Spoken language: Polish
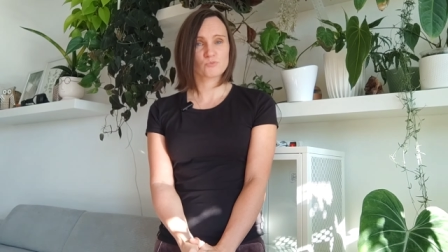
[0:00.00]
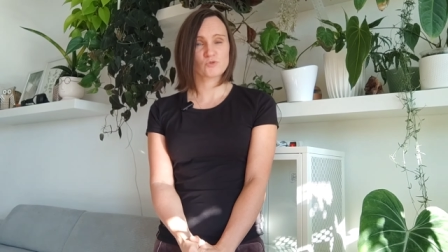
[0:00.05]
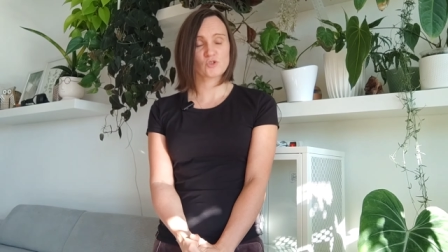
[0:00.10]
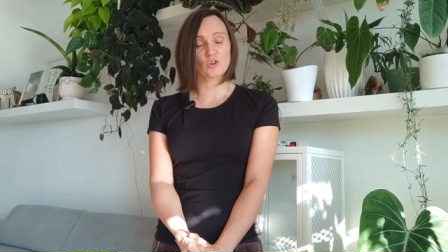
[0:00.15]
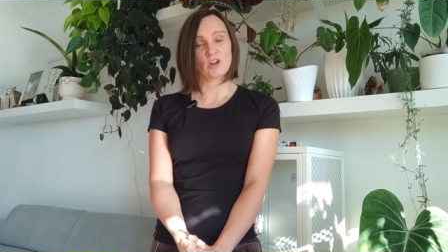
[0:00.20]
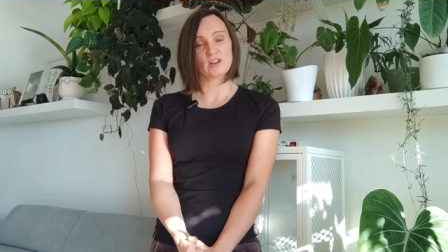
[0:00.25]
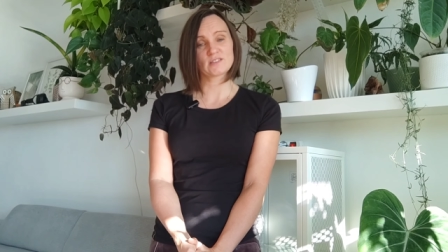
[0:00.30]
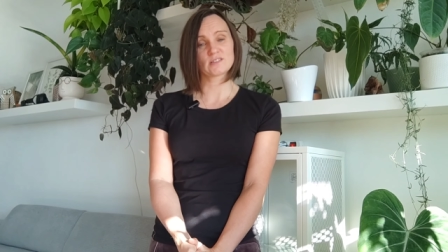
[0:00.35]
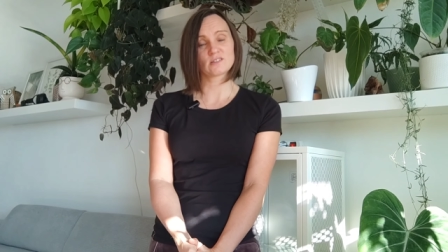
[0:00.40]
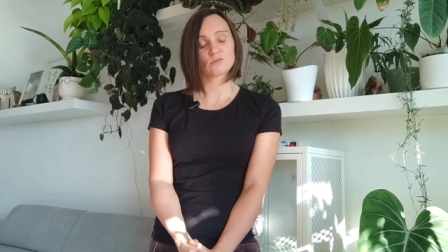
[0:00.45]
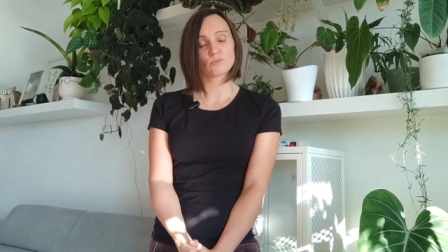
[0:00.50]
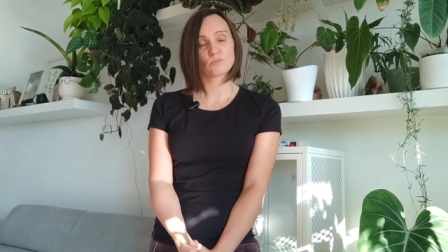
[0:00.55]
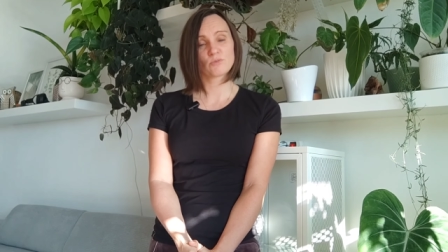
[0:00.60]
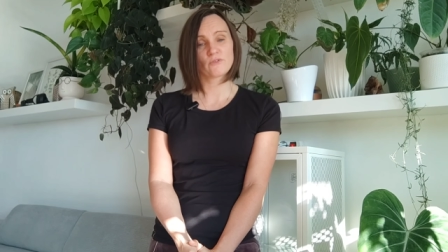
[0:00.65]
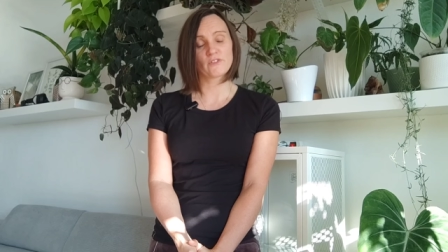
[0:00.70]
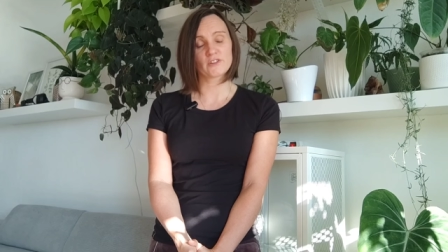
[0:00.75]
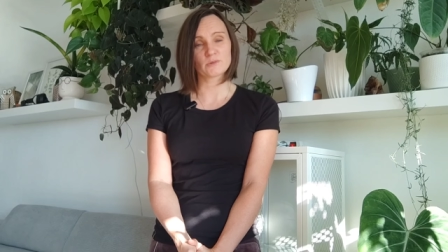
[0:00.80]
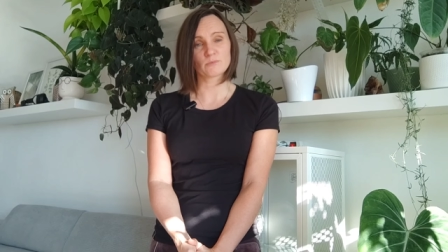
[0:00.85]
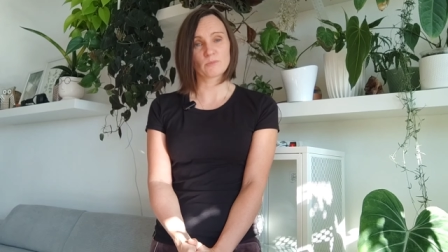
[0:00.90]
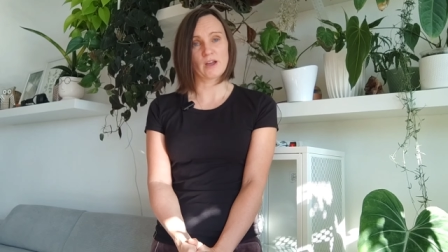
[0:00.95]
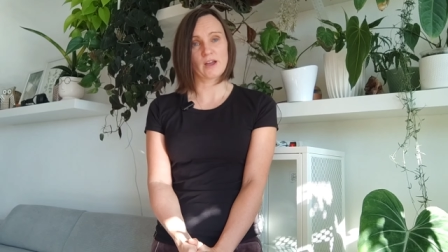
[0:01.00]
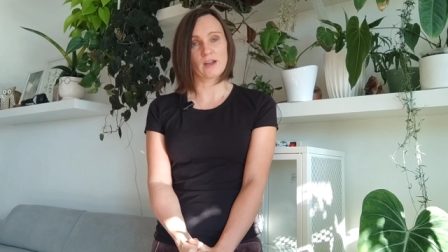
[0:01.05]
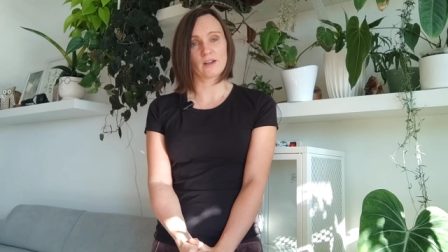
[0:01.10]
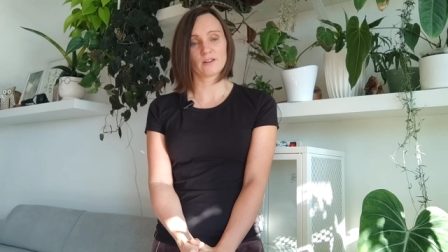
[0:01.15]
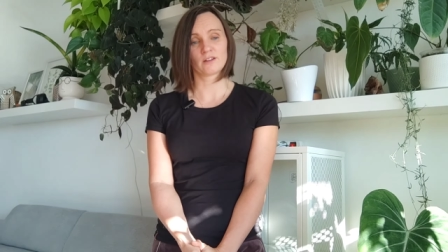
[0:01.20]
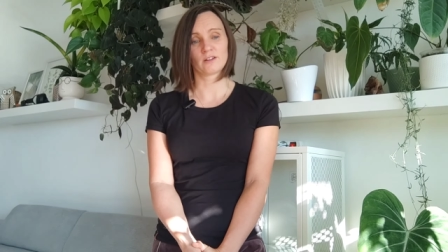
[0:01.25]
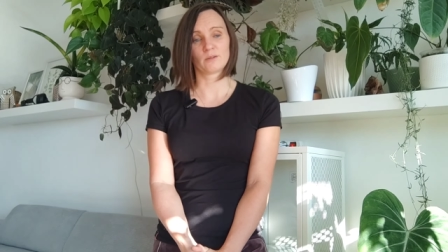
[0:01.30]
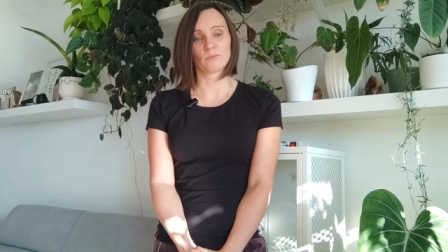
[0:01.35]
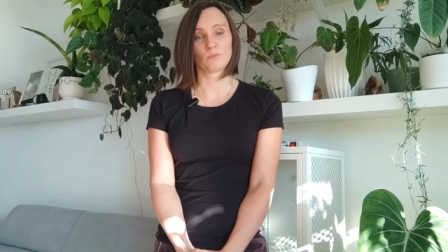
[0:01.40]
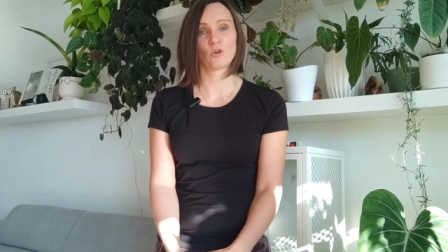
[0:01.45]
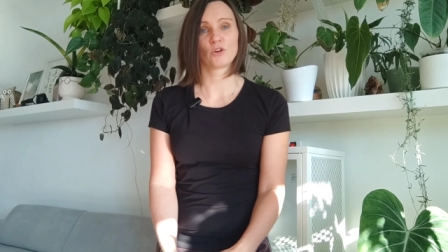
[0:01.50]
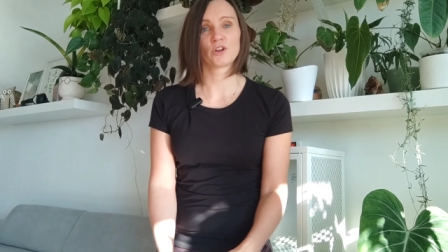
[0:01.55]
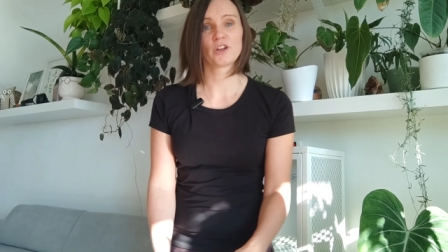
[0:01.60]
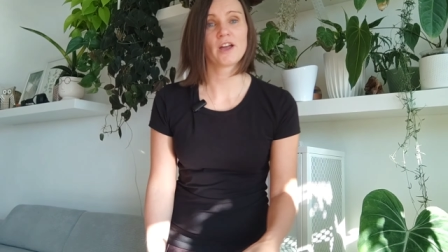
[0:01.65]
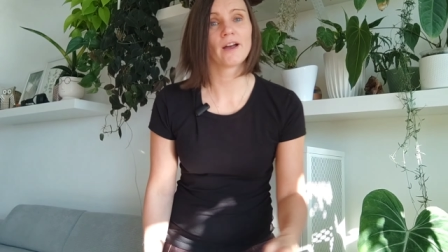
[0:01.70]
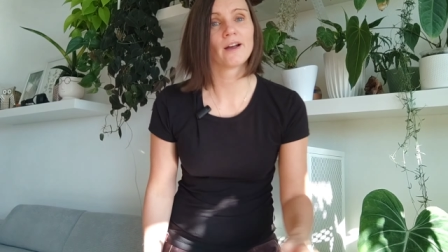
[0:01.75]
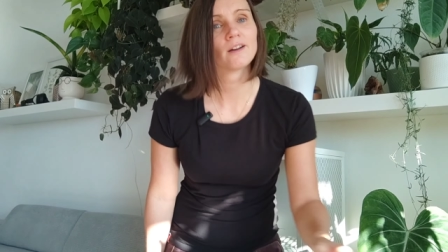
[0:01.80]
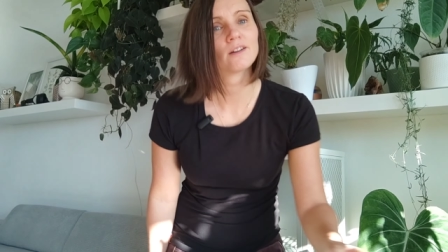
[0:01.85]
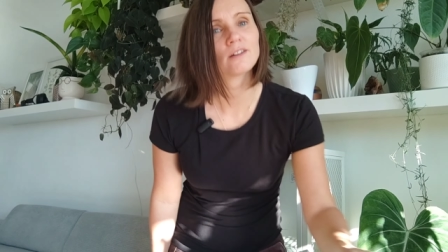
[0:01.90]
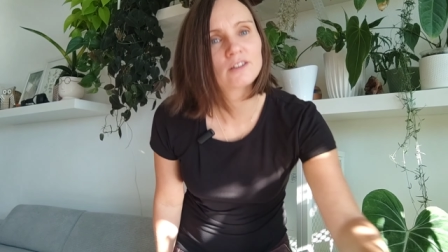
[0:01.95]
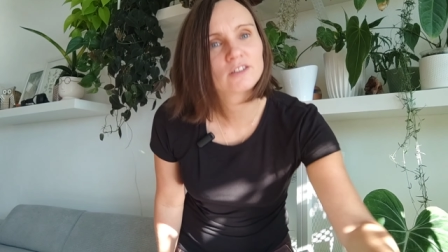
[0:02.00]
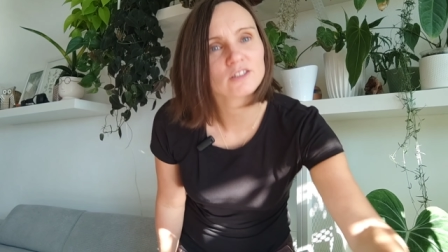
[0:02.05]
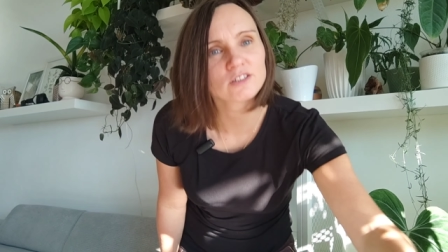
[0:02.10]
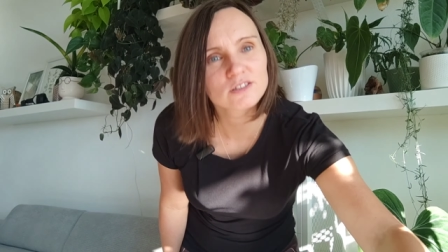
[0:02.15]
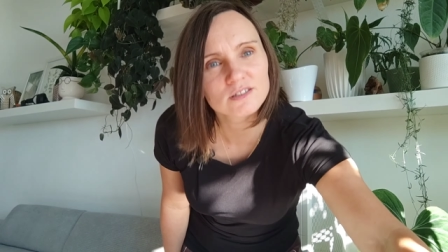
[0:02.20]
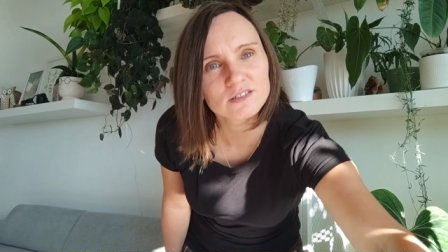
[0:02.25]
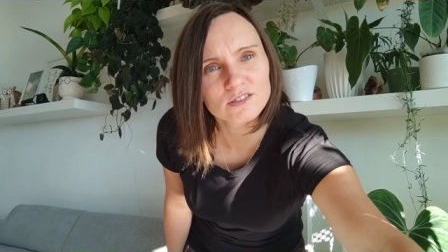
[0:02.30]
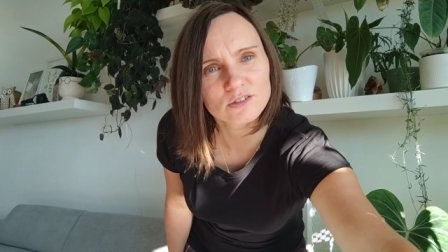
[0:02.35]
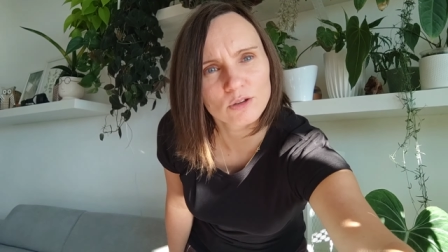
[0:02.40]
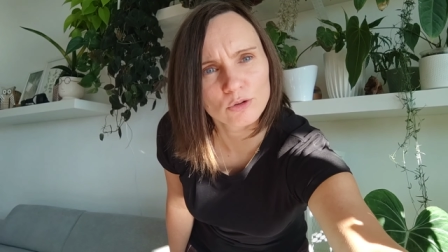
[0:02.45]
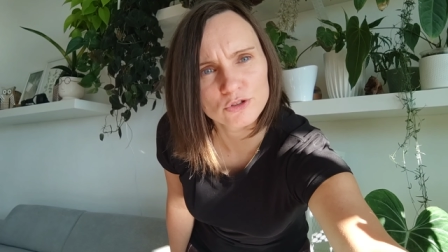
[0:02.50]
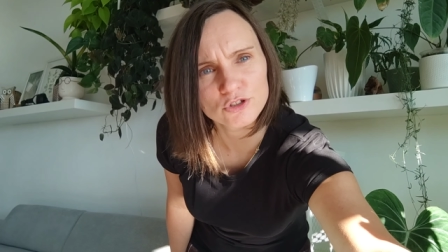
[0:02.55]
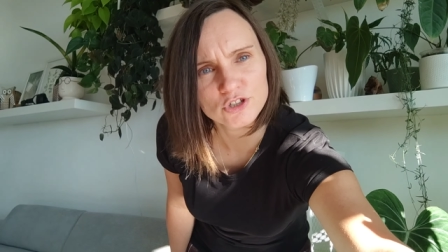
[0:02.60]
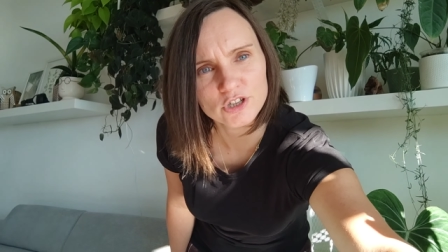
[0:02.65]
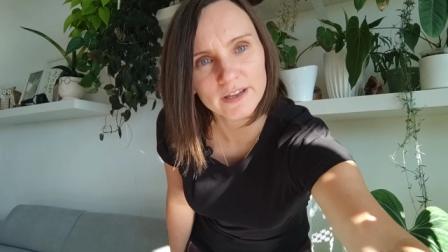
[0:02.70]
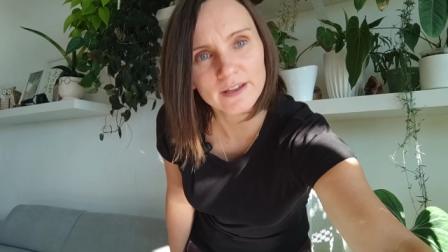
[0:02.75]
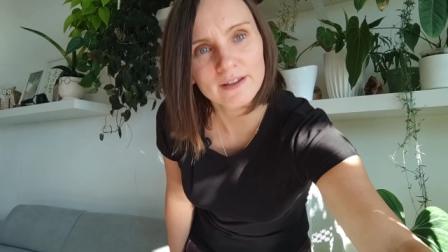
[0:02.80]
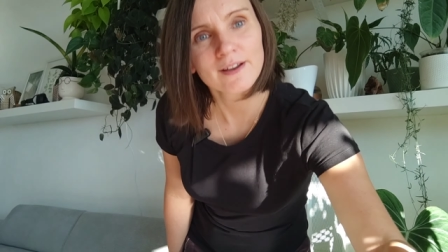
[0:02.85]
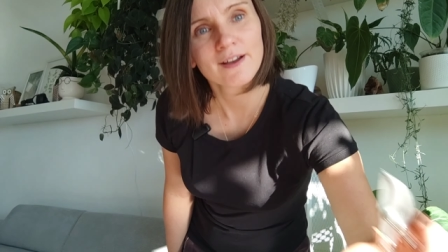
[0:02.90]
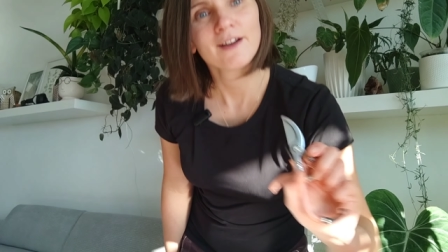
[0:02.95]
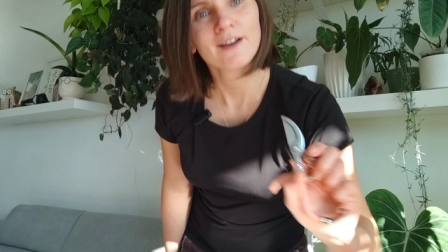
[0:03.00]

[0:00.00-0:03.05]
Przy okazji sobie wezmę e, moje cążki.